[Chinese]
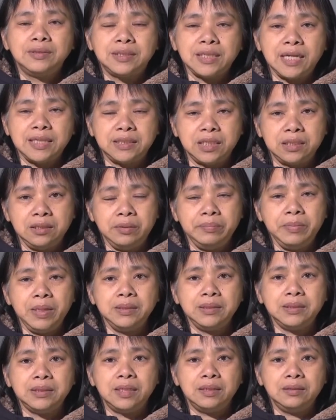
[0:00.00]
在神的
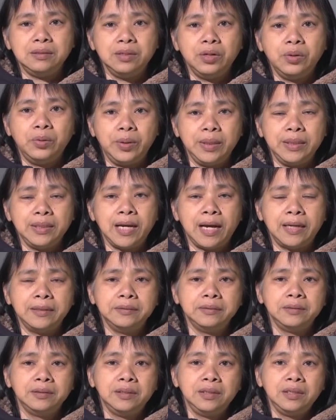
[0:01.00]
面前悔
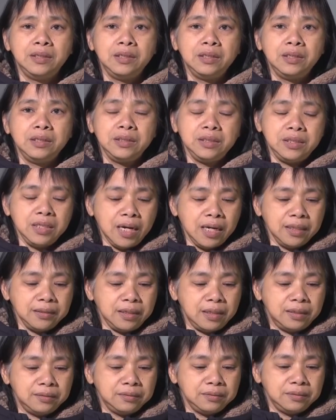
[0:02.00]
改。第二
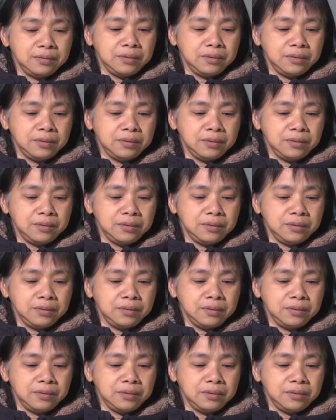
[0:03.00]
点，